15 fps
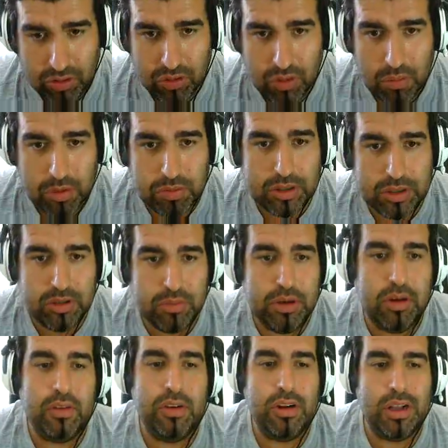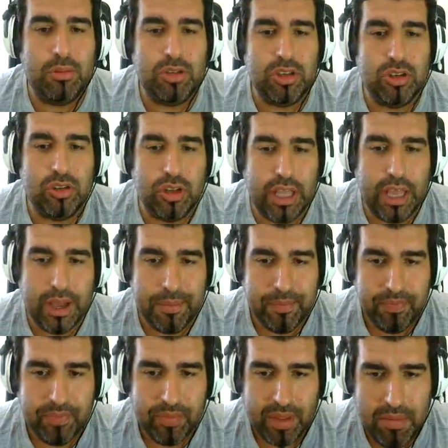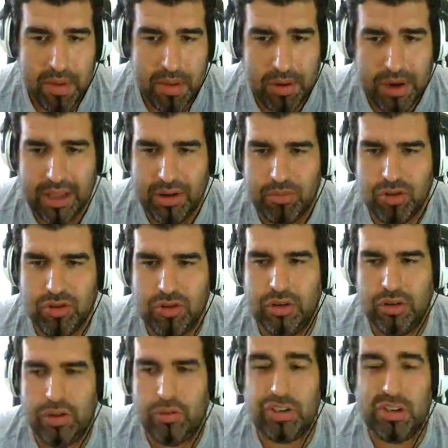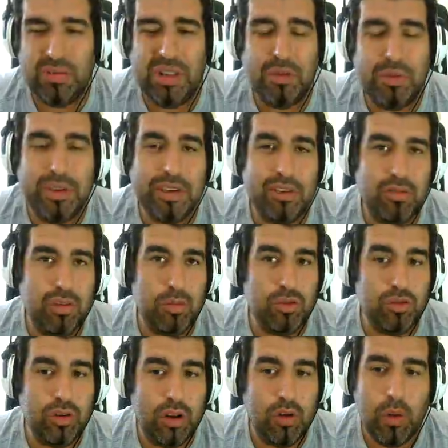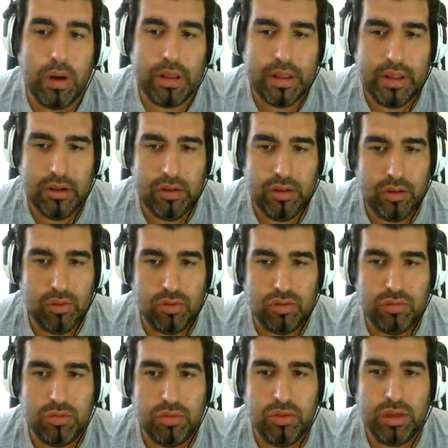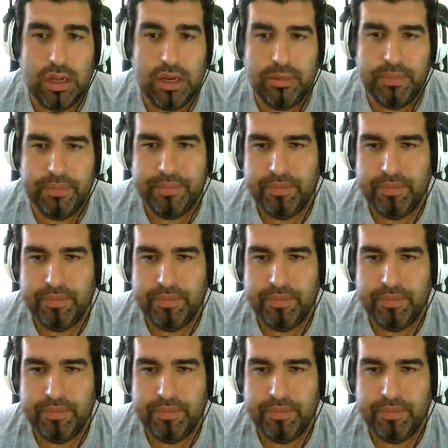continuamos más o menos donde lo dejamos el otro día. Yo ponía aquí una montura del Dodicurus, que me he dado cuenta que tengo una montura guardada del Dodicurus brutal.